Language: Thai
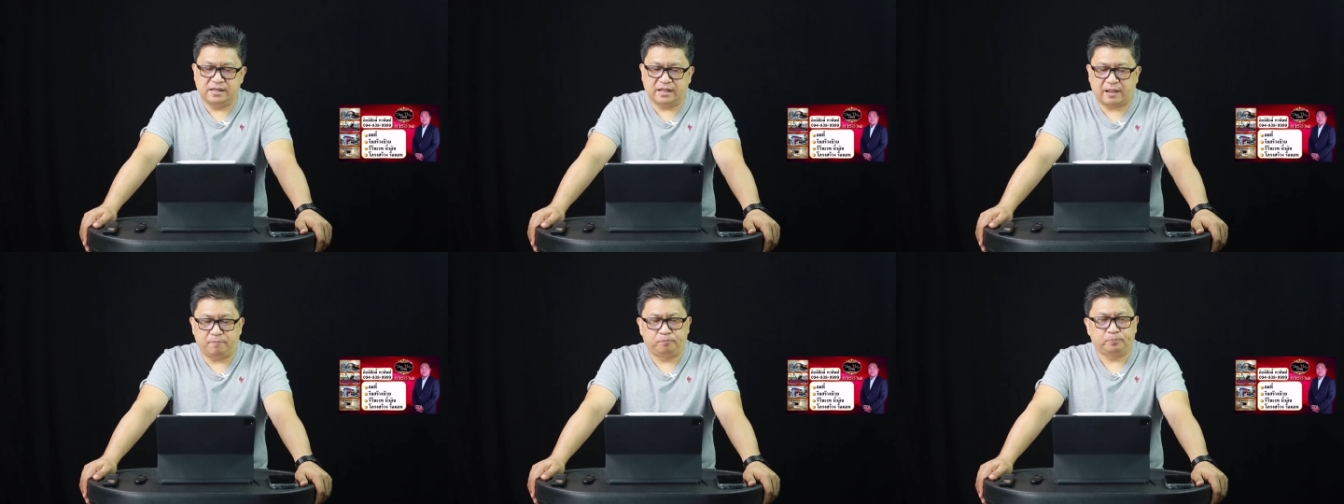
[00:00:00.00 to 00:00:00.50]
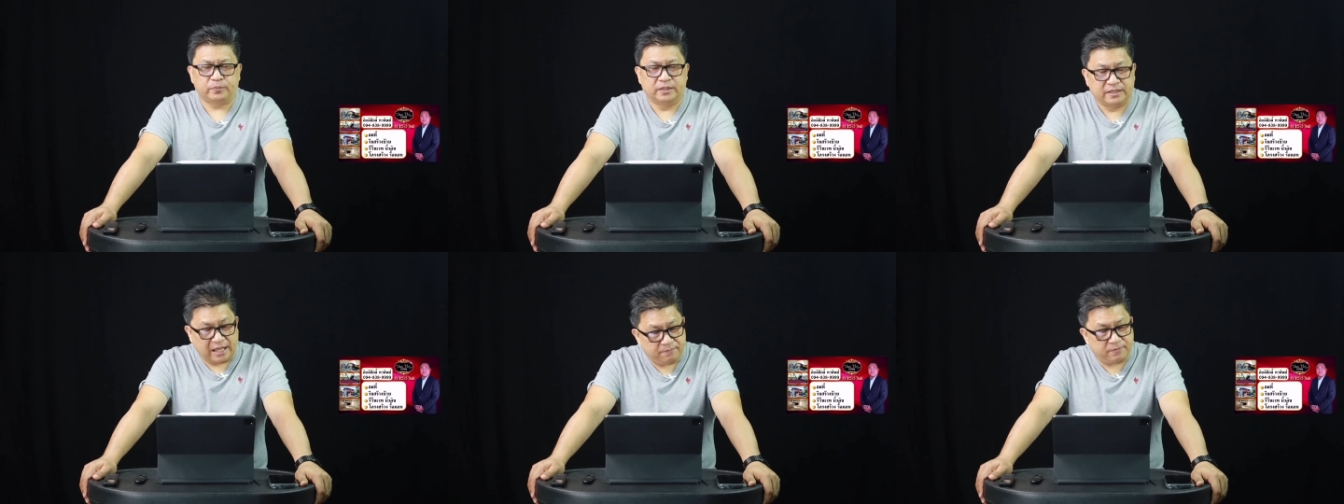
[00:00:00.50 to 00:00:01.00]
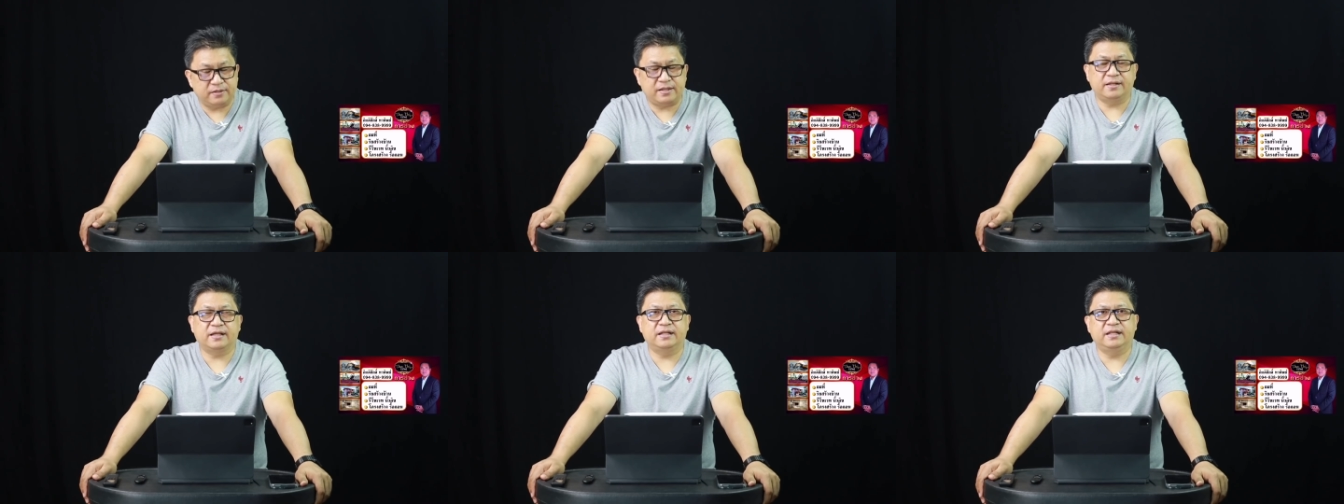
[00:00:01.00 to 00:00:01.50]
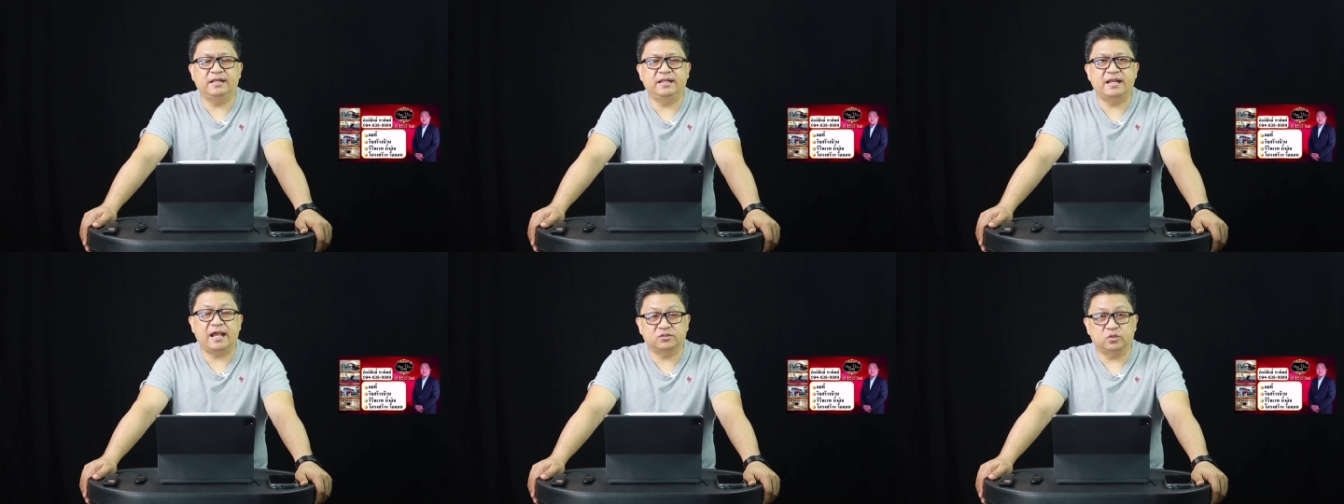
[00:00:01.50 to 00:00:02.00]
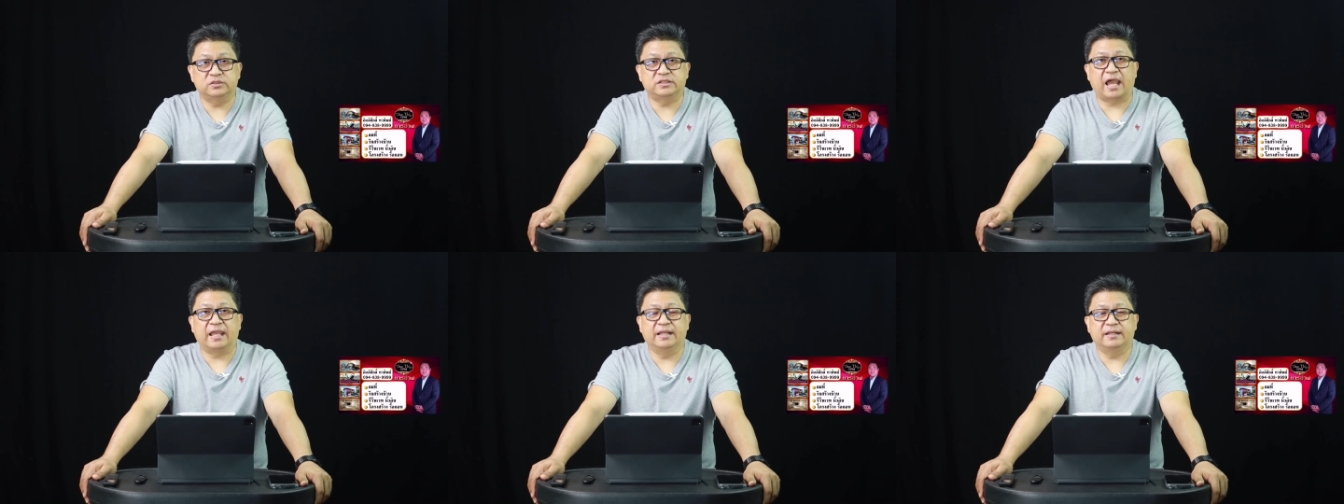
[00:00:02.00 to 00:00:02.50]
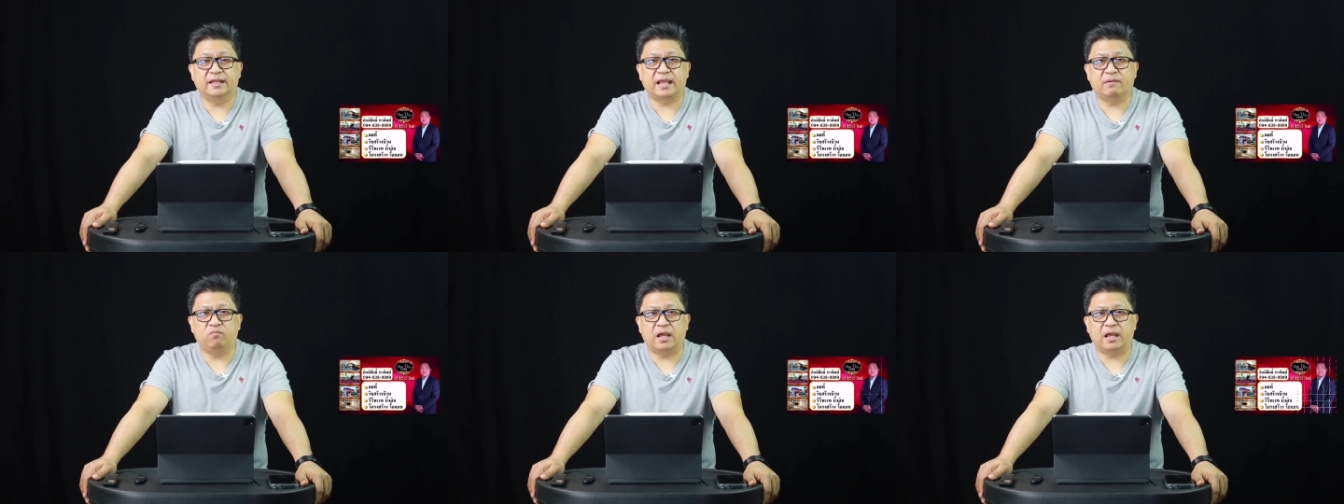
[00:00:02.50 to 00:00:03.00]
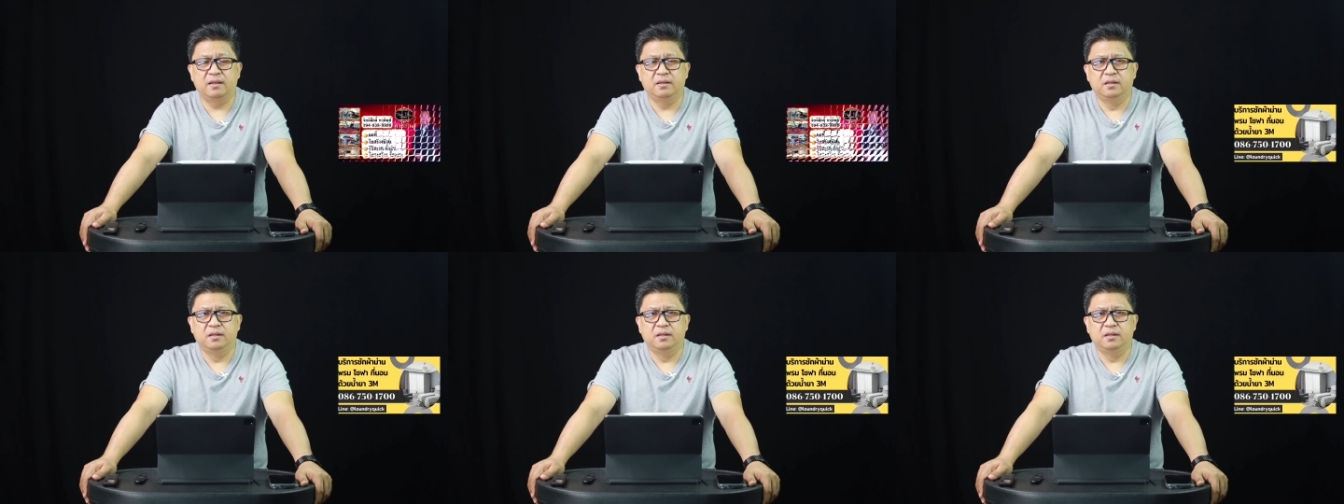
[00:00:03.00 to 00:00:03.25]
นะครับในประเด็นคดีนี้น่าสนใจนะครับว่า